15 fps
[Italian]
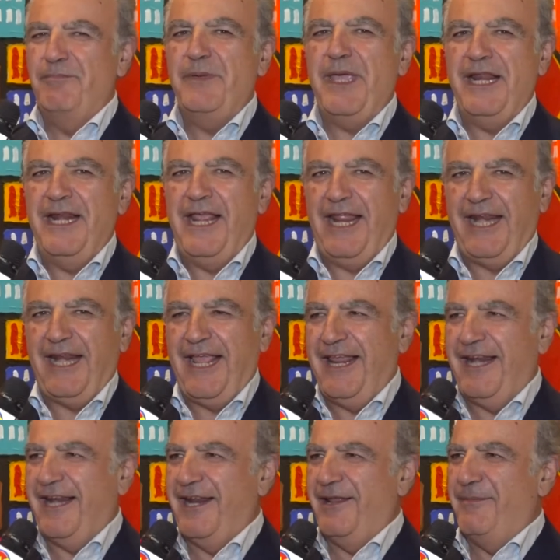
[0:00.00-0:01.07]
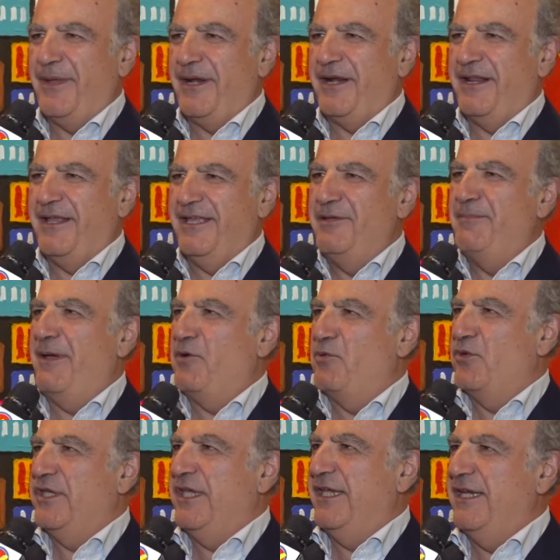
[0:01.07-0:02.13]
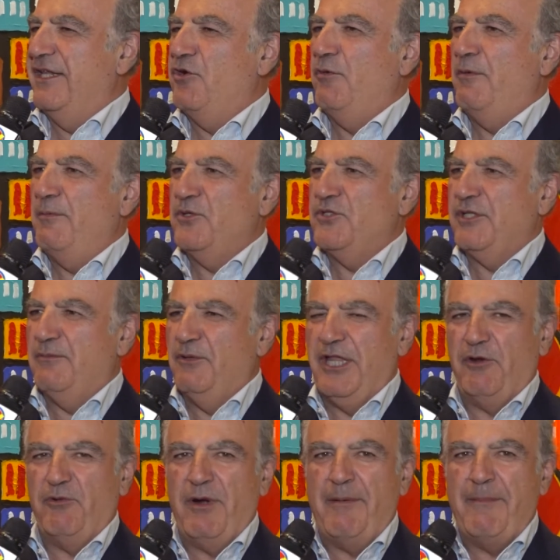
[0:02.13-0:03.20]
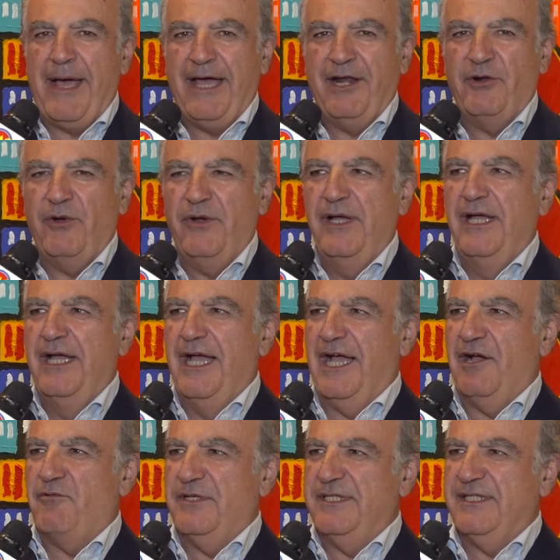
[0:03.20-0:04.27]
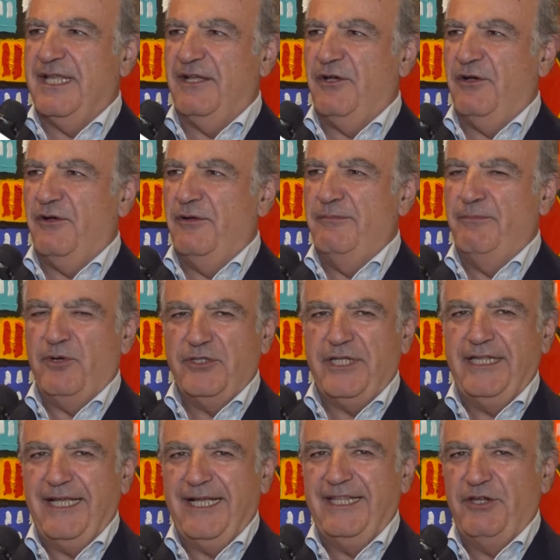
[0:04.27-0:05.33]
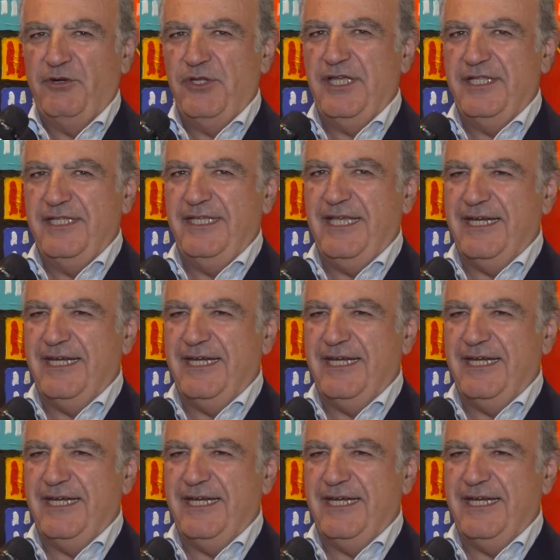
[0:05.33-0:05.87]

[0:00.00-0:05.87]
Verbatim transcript: PNRR per i parrucchieri. Come possiamo dare una mano a questa importante categoria di